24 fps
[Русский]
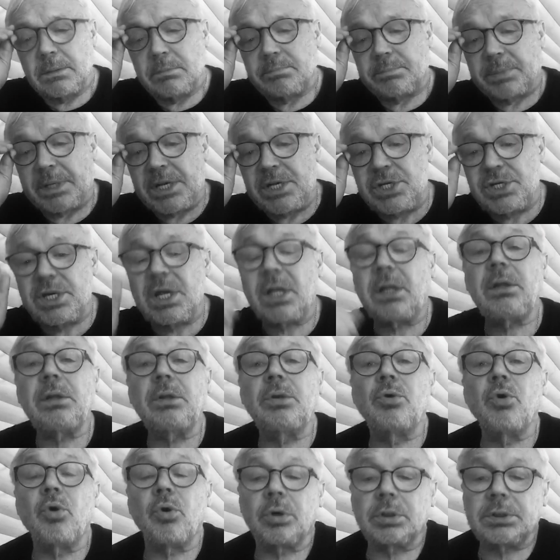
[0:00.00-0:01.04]
Приезжал
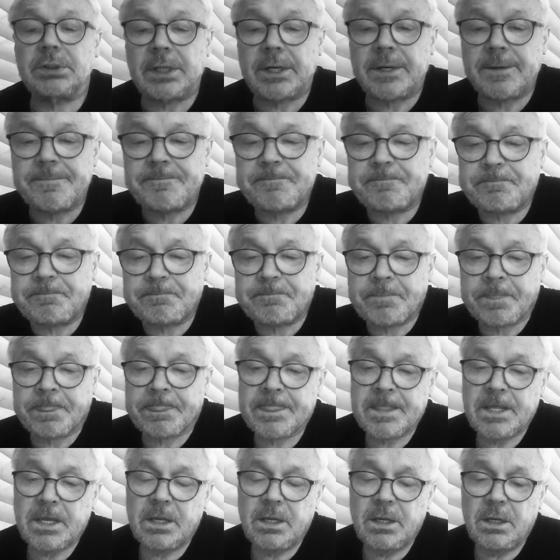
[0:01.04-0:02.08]
доктор.
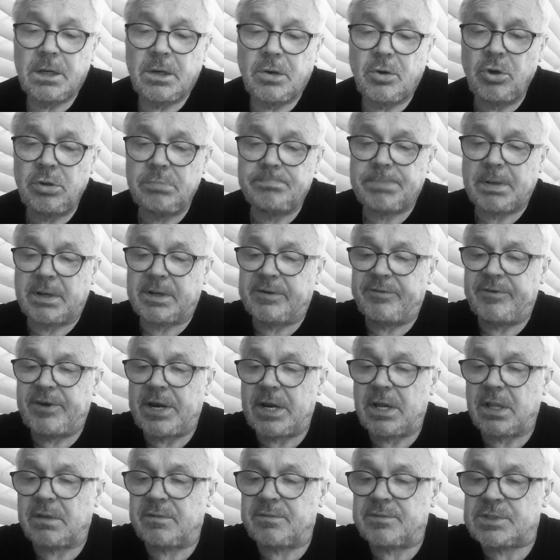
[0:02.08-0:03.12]
Он
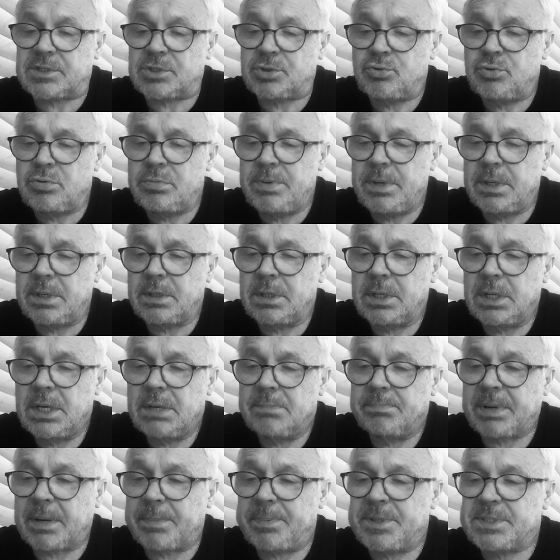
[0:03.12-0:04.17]
поковырял в зубе,
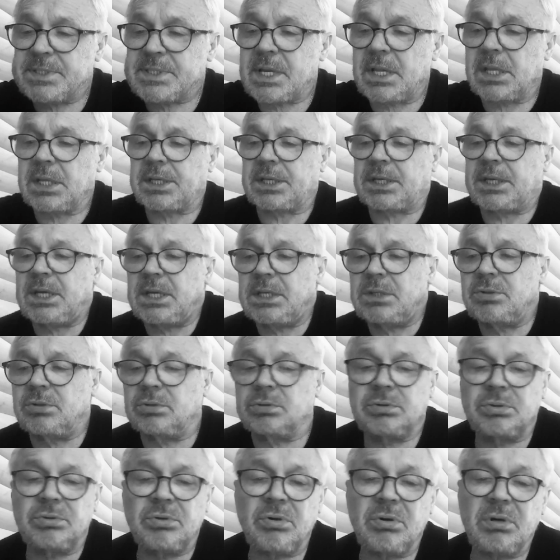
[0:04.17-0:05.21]
прописал хину,
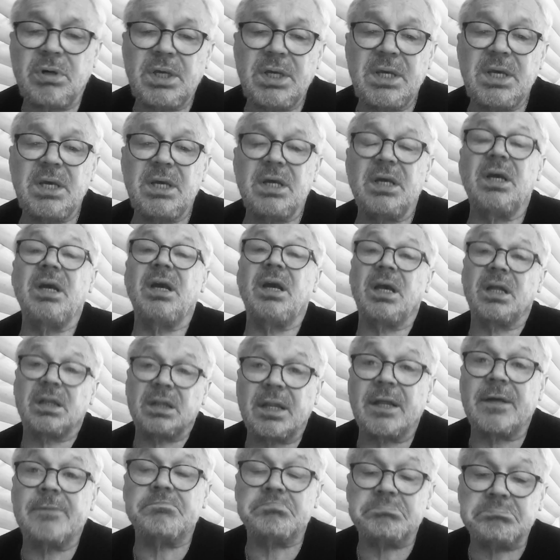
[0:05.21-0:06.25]
но и
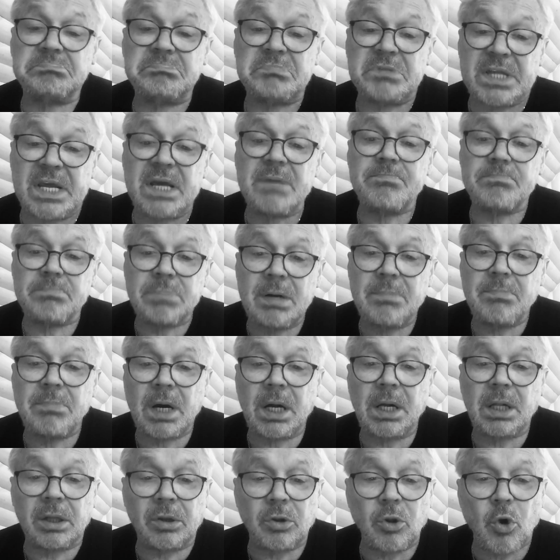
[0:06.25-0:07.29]
это не
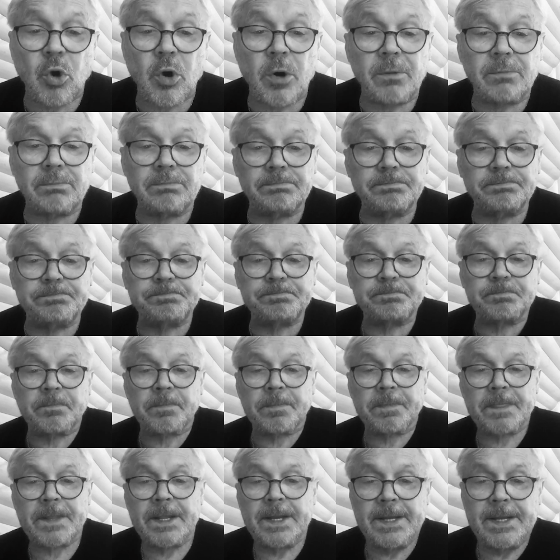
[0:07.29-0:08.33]
помогло.
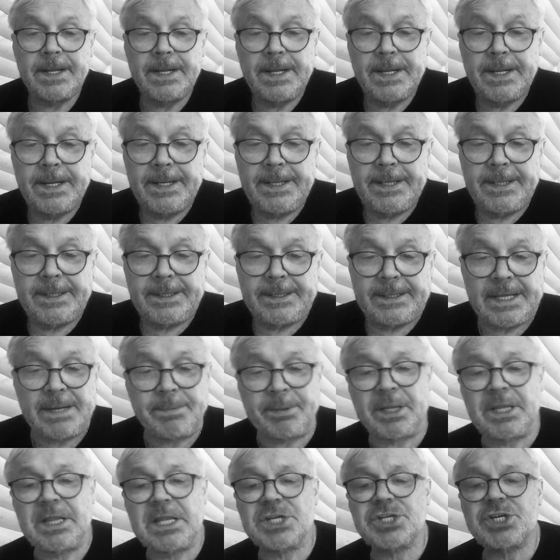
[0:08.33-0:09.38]
На
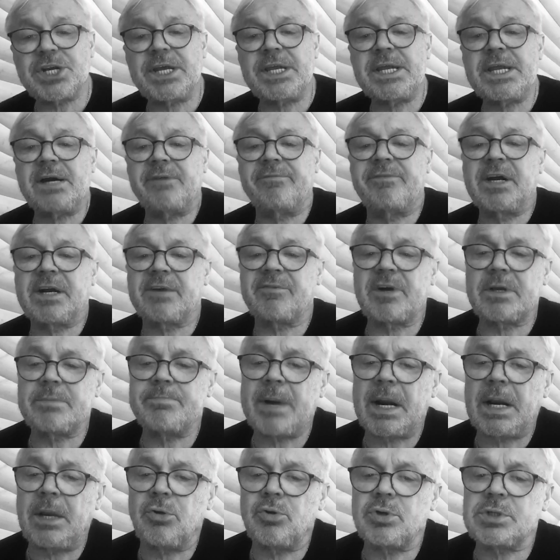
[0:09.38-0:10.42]
предложение вырвать
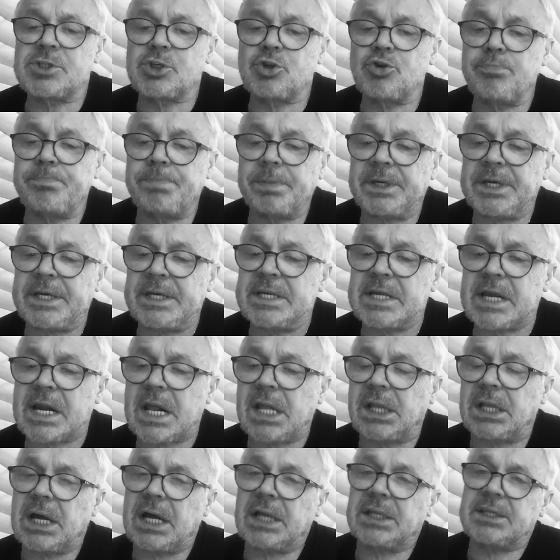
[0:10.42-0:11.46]
больной зуб
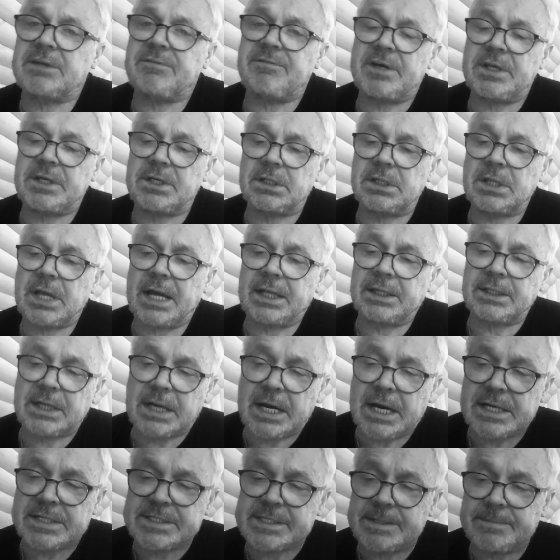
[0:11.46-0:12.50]
генерал ответил
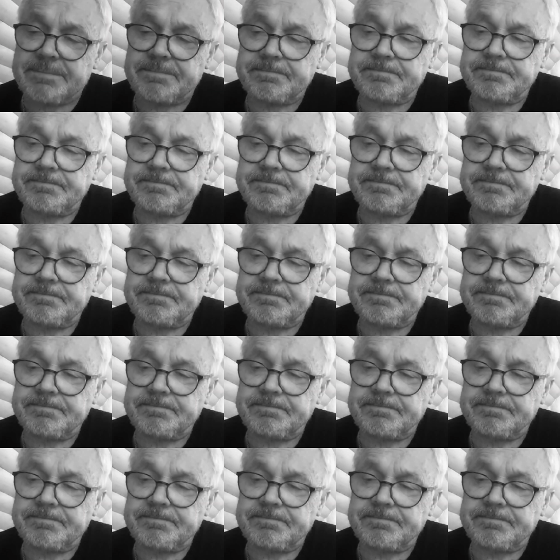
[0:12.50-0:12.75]
отказом.